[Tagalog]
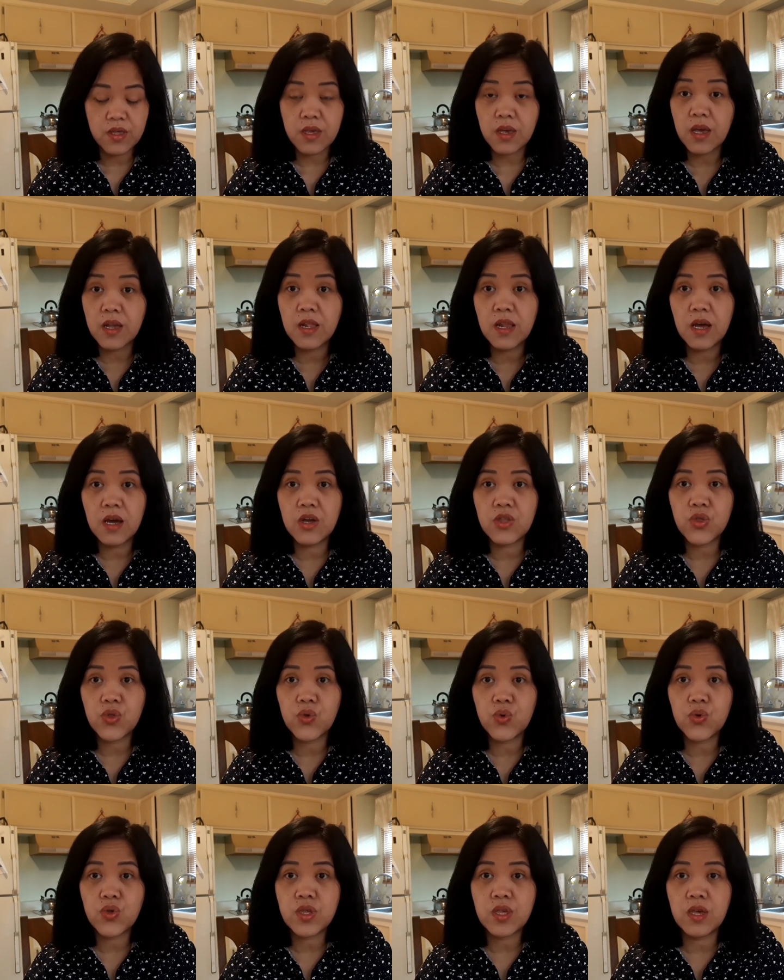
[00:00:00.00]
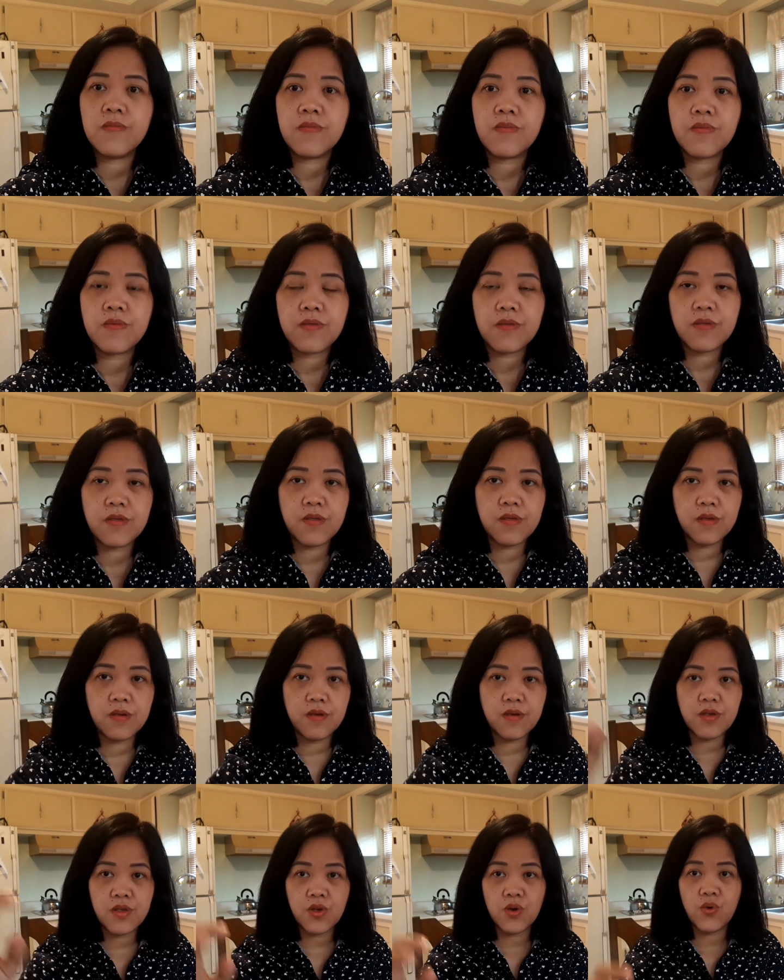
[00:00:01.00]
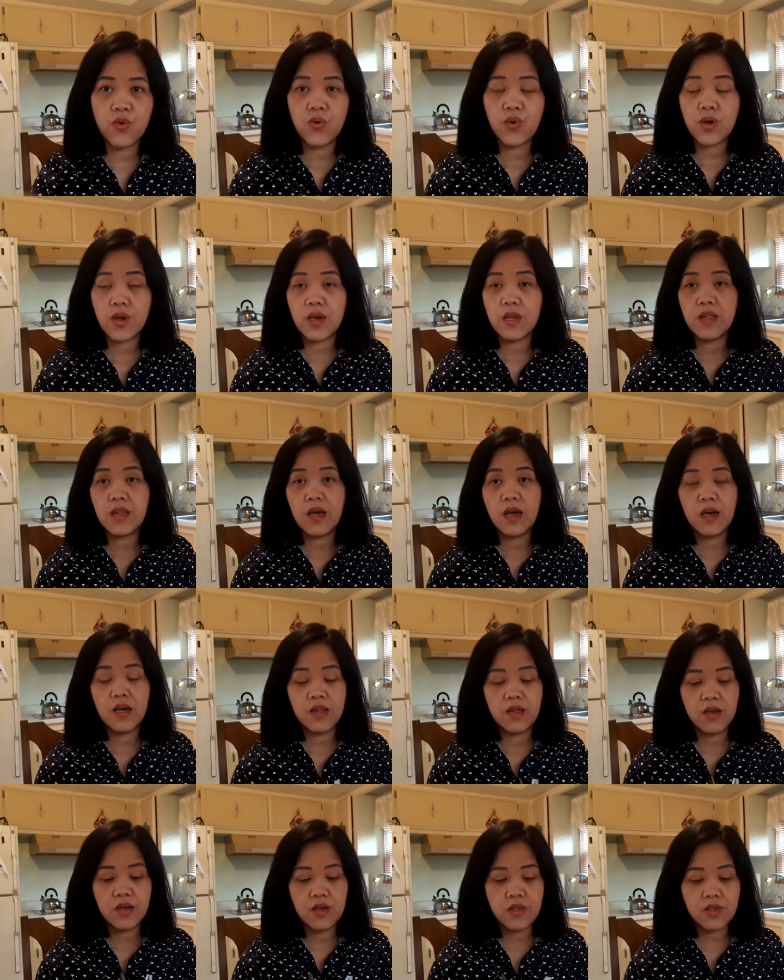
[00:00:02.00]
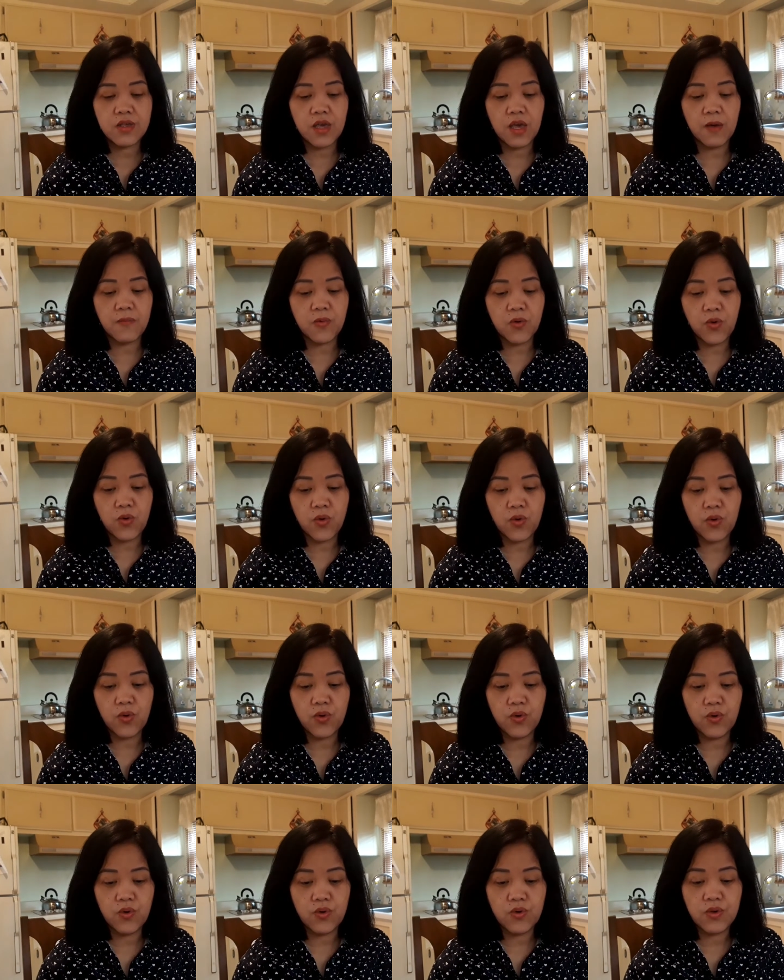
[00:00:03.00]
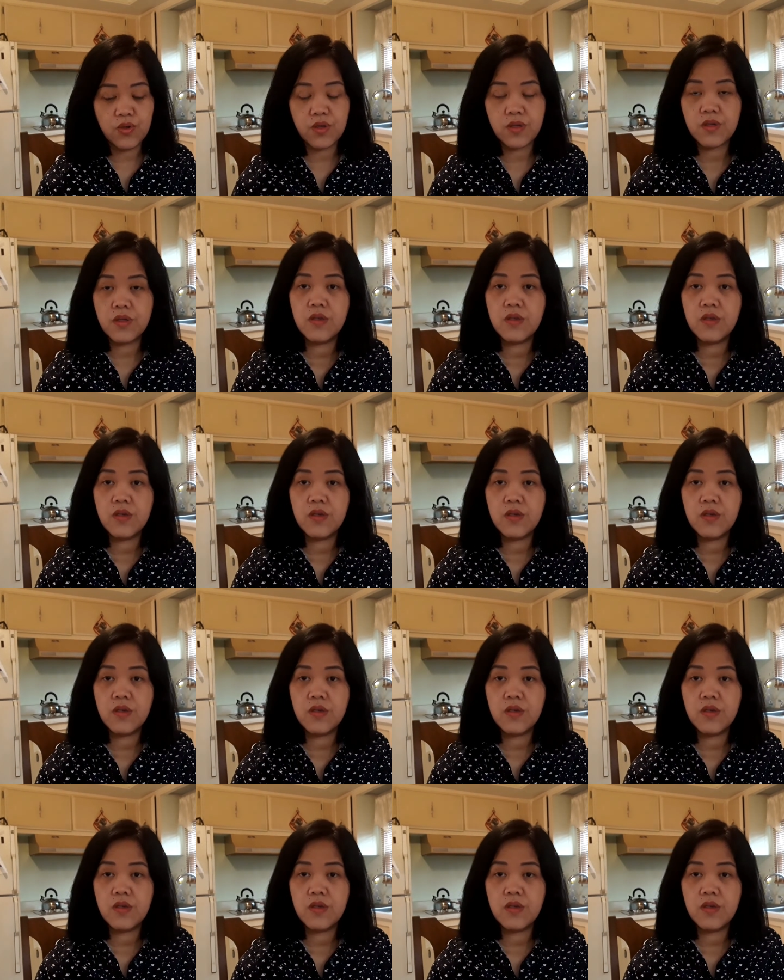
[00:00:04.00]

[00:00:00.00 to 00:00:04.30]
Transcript: kailangan to sa so kailangan ng SEP or